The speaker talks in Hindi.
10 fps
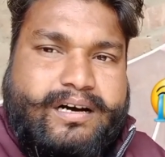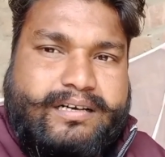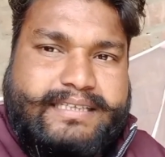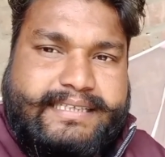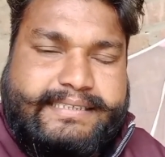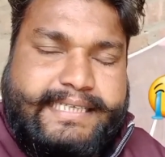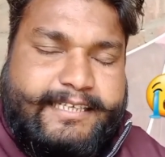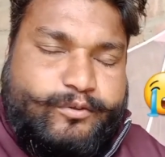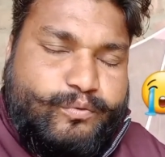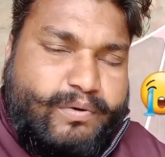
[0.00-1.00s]
और देखिए
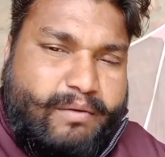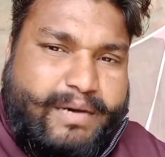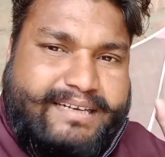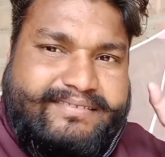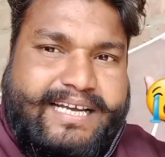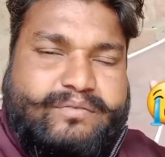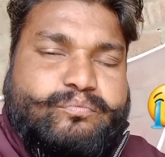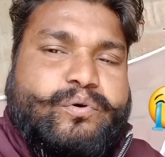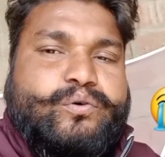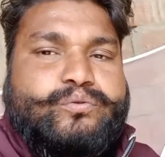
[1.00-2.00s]
यूट्यूब हमारे साथ
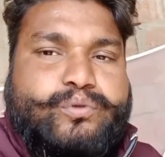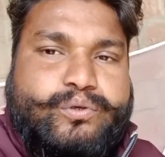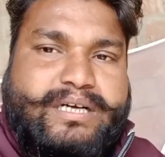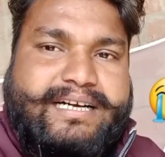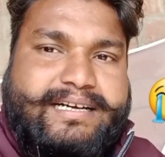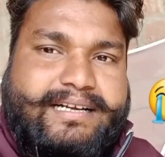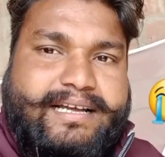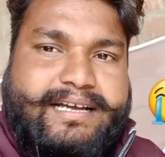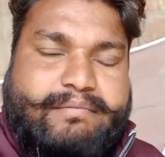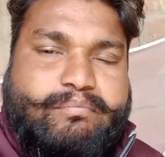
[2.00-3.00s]
बहुत धोखा कर
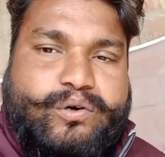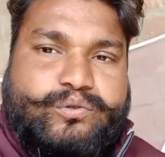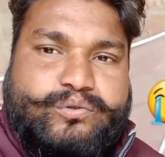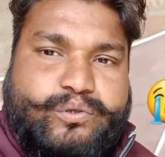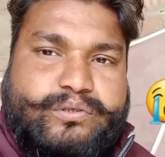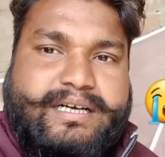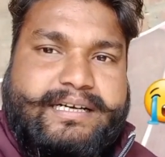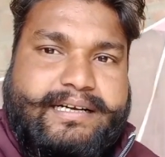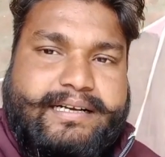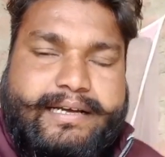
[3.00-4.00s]
रहा है बहुत धोखा
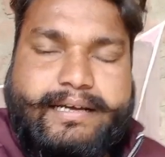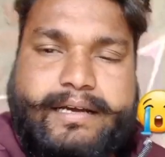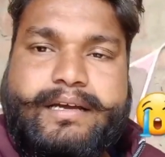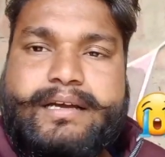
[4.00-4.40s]
कर रहा है